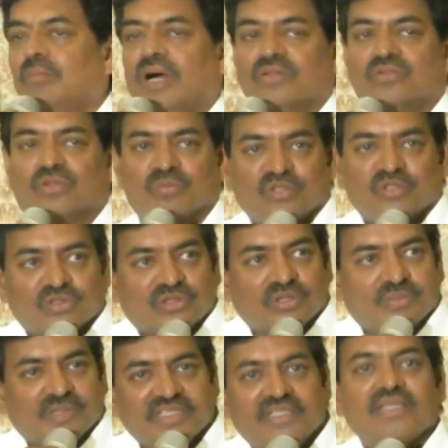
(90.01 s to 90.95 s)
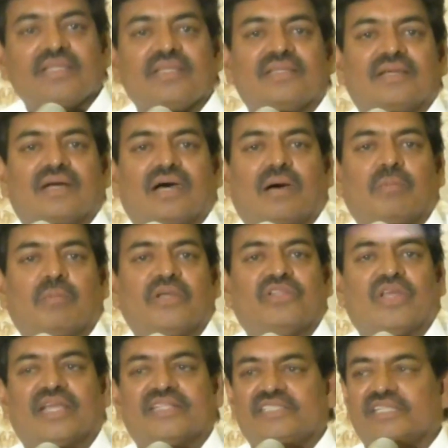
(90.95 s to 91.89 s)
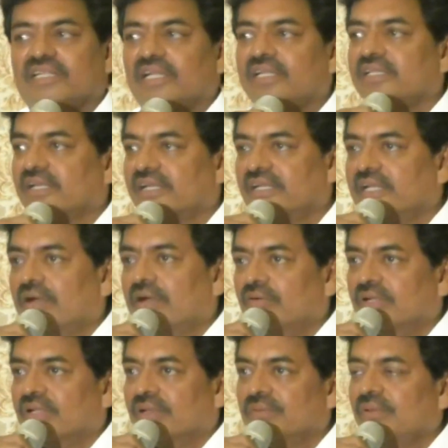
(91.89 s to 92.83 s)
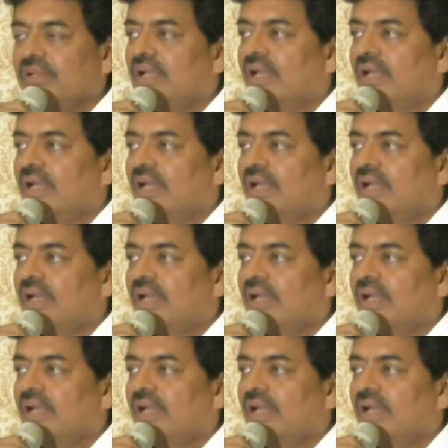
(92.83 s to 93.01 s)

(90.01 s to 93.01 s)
మా తొమ్మిది వందల మంది ఆ అమ్మాయితో యాక్ట్ చేయడానికి రెడీగా ఉన్నారు